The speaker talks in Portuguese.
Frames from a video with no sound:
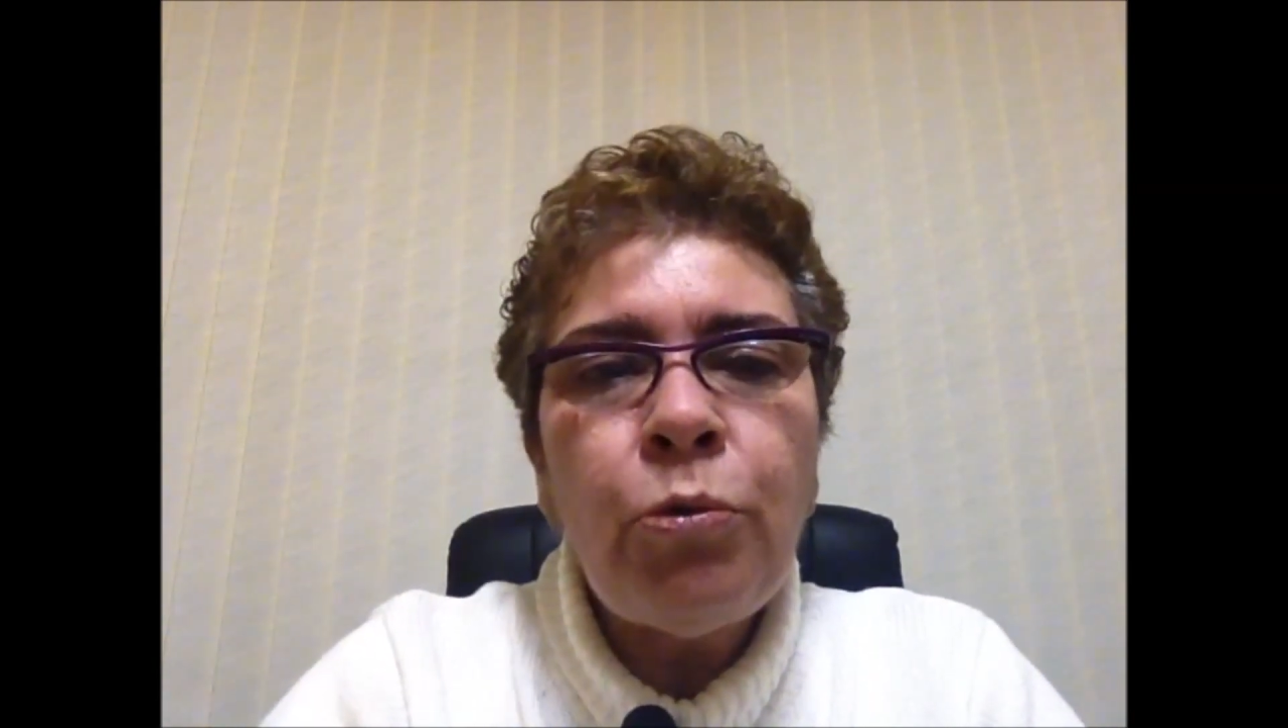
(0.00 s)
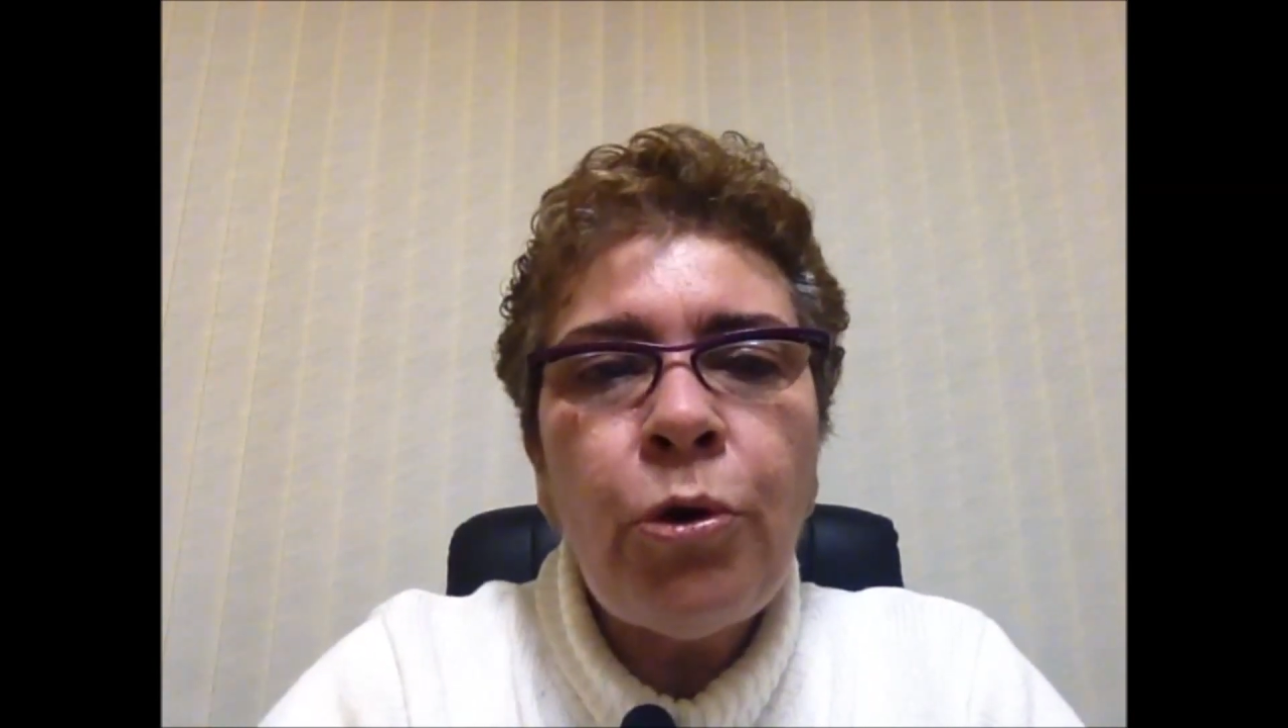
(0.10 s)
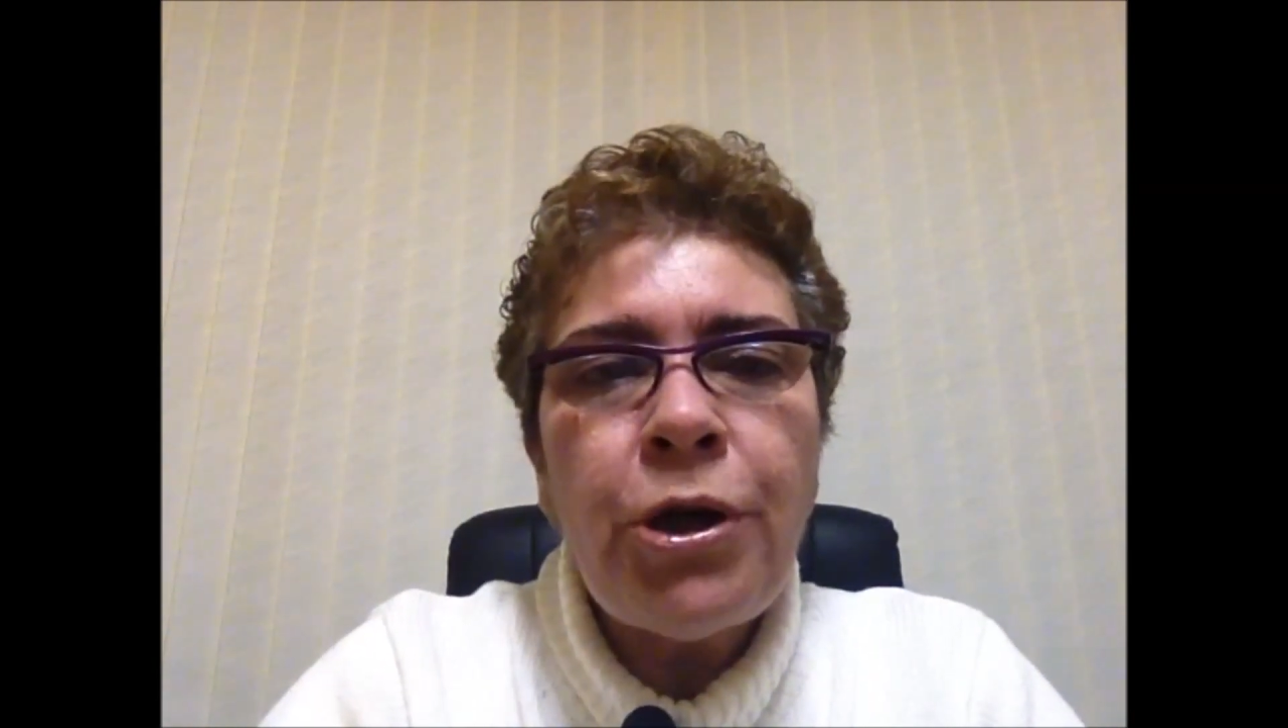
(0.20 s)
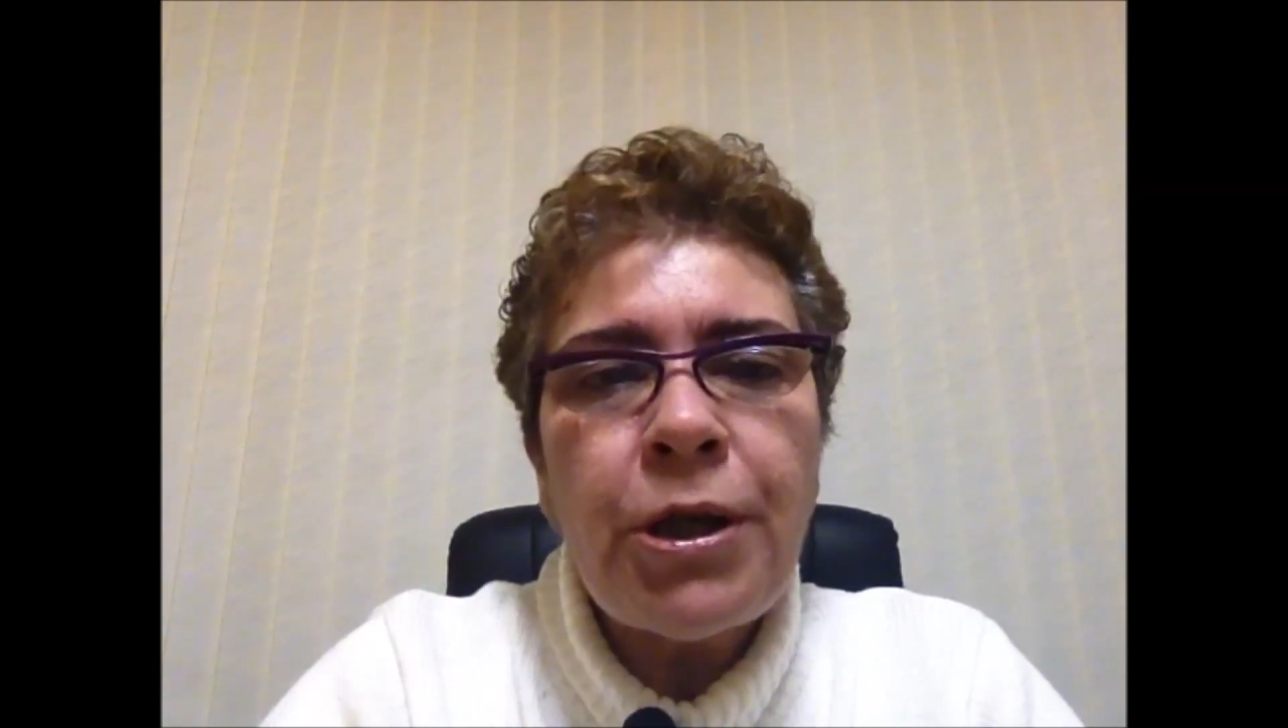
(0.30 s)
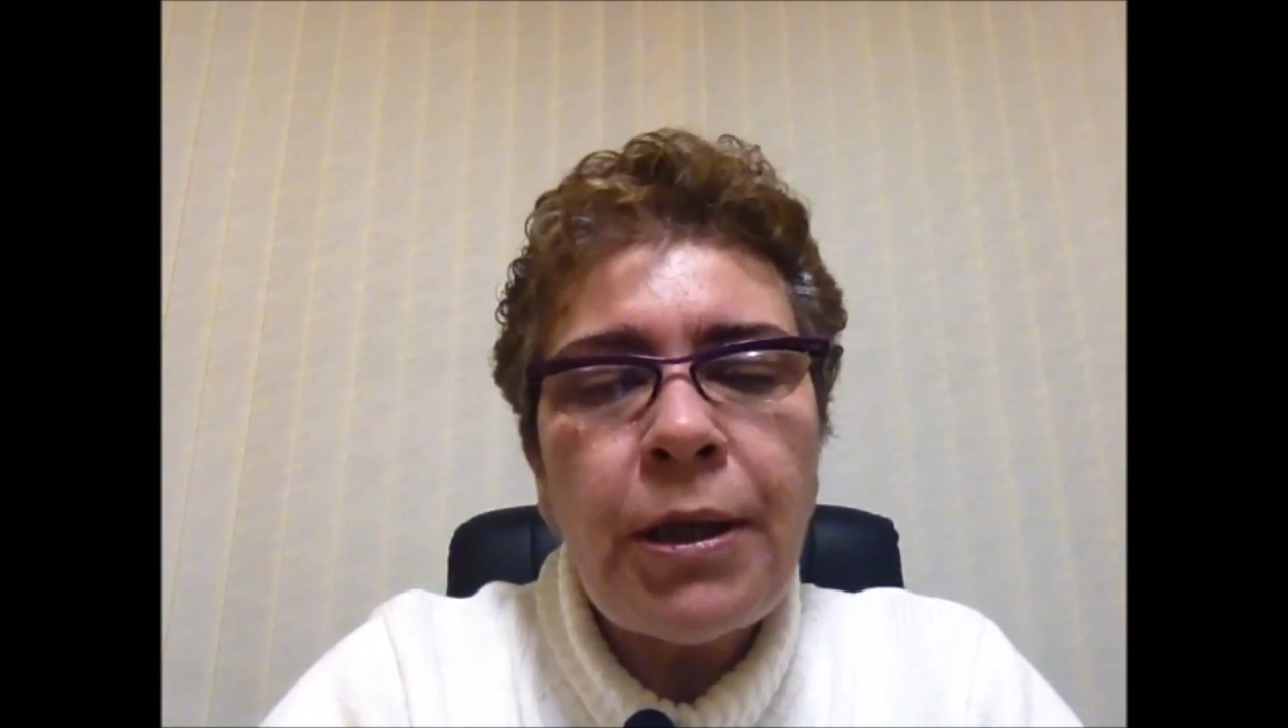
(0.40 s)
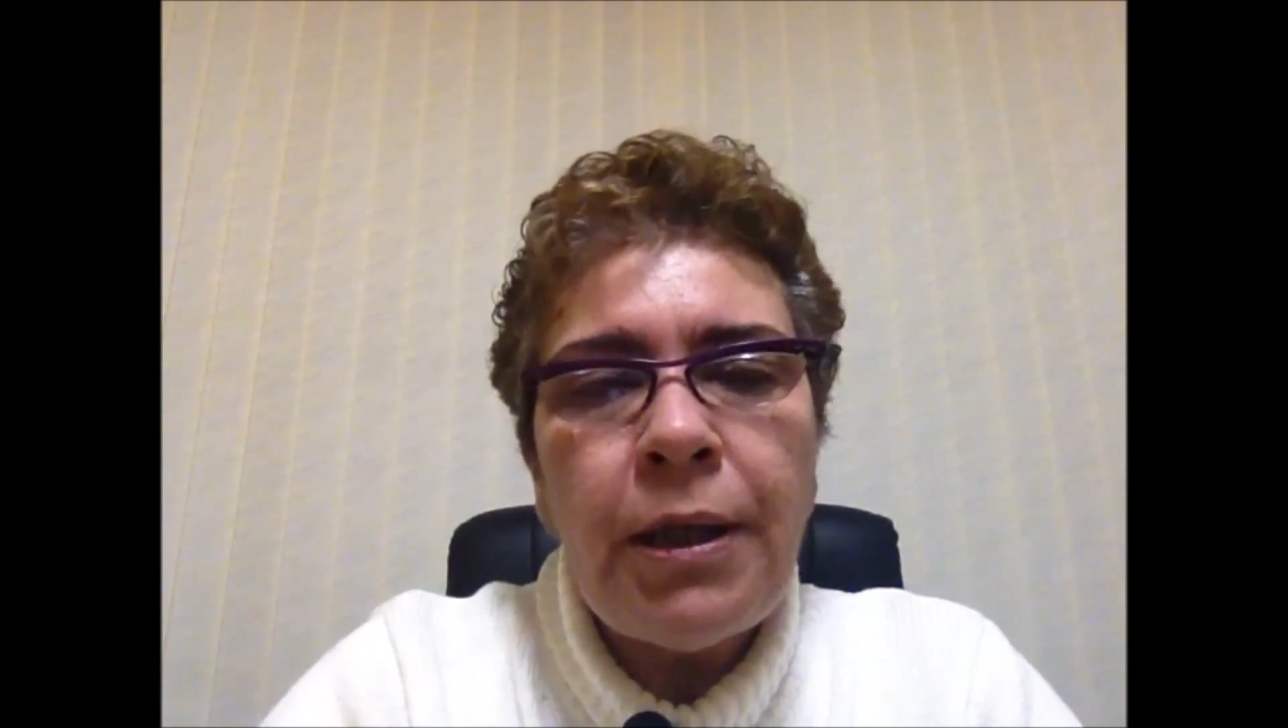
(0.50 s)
2